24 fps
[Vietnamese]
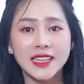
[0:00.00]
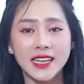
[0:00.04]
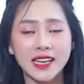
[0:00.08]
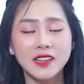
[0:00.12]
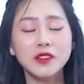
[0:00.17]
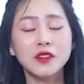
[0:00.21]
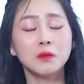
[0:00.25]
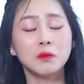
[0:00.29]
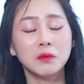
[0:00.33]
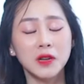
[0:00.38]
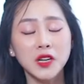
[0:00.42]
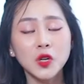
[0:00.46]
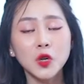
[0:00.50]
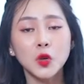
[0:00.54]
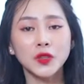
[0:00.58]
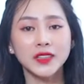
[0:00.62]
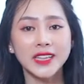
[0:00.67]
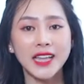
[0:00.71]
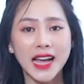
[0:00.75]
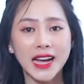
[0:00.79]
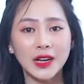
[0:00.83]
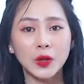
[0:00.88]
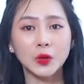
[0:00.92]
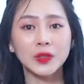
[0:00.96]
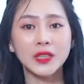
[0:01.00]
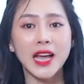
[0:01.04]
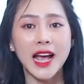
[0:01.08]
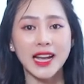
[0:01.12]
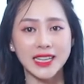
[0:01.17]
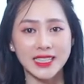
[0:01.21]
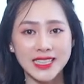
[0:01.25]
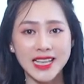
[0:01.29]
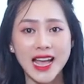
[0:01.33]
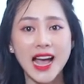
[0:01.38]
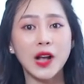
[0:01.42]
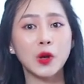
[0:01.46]
cái lượng mỡ nội tạng thải
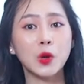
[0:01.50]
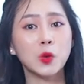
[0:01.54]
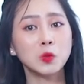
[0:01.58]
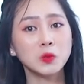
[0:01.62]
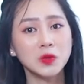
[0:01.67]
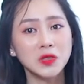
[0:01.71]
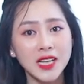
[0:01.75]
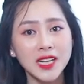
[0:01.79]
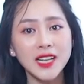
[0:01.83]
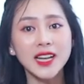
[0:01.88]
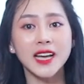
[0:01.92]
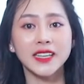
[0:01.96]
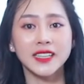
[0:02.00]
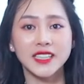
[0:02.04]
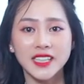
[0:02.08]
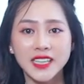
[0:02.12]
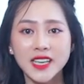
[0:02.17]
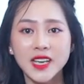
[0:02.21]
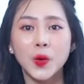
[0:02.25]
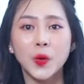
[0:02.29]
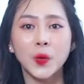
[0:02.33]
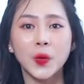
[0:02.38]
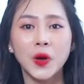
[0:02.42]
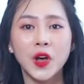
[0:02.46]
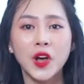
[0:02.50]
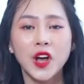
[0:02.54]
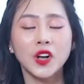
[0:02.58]
ra cũng rất là nhiều.